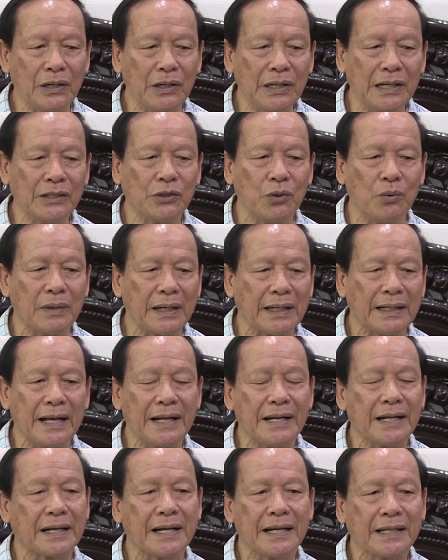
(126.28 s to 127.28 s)
lợi dụng cái
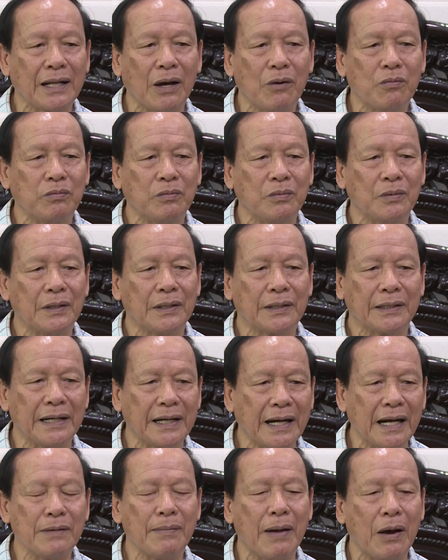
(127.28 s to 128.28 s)
này để kích động,
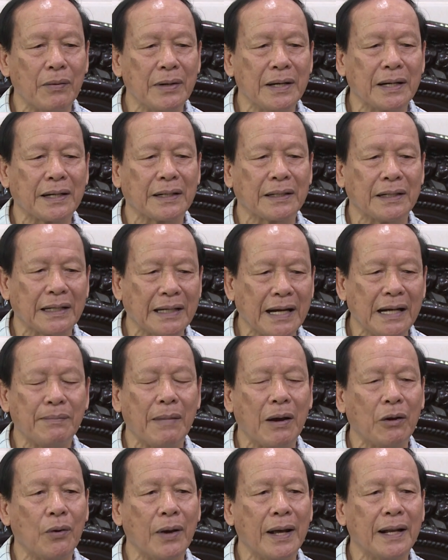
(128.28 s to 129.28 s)
để gây bạo lực, để gây
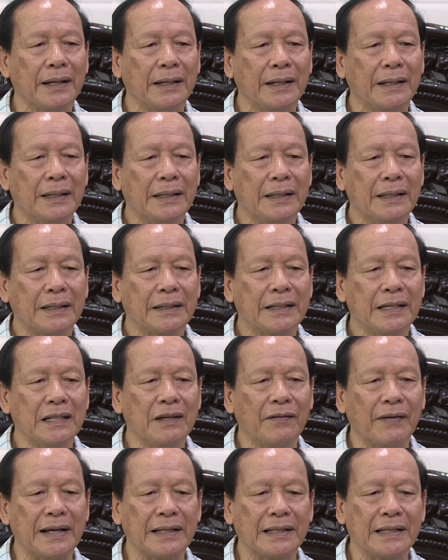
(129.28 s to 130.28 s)
bạo loạn. Thì
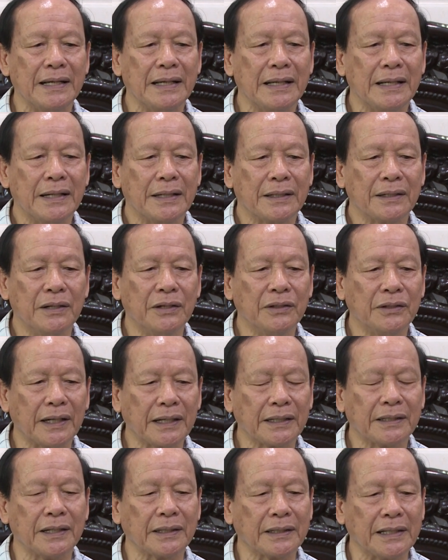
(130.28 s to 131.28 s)
như vậy thì đứng trước
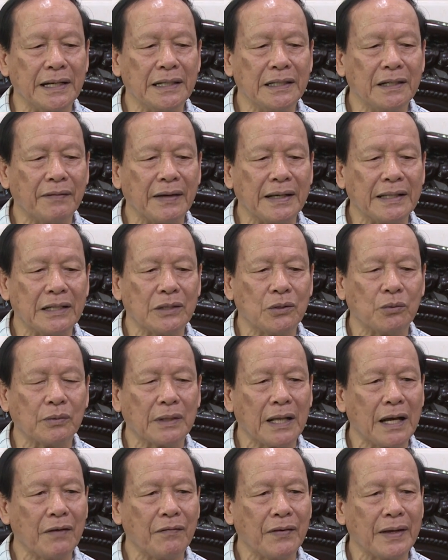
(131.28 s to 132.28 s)
cái thực tế như vậy thì chúng
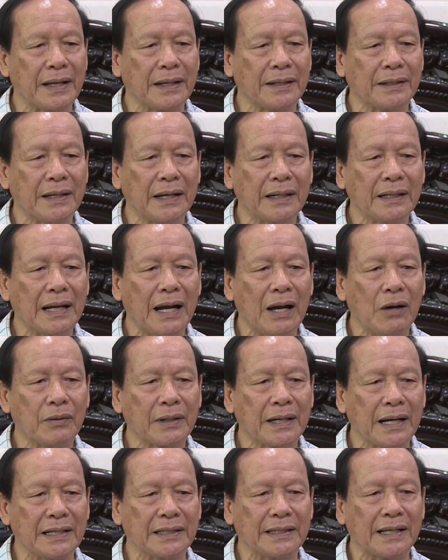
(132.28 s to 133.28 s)
ta phải nâng
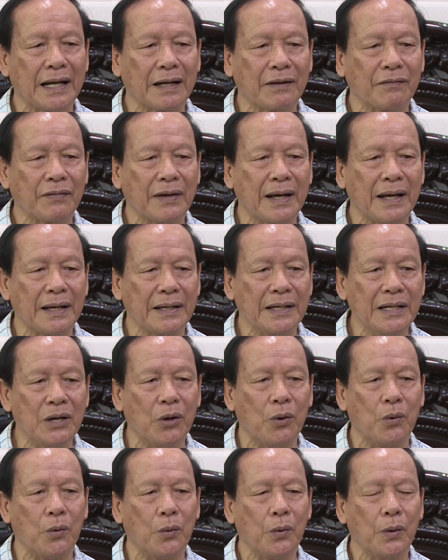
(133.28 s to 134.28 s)
cao cảnh giác và hiểu,